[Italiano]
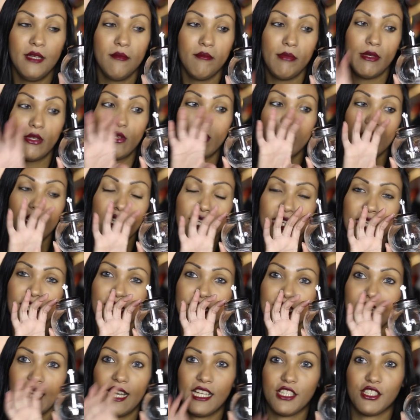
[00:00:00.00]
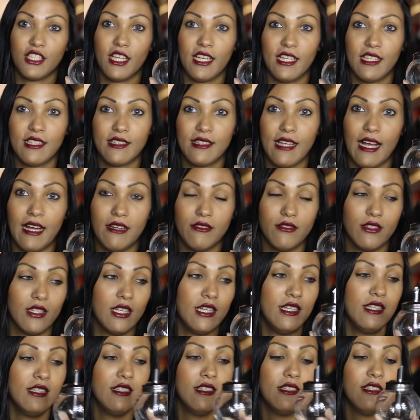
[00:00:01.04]
piccolina da lasciare in
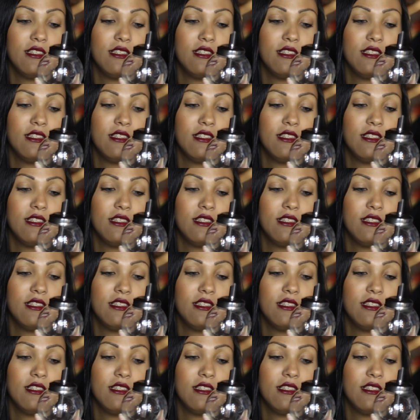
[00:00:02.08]
tavola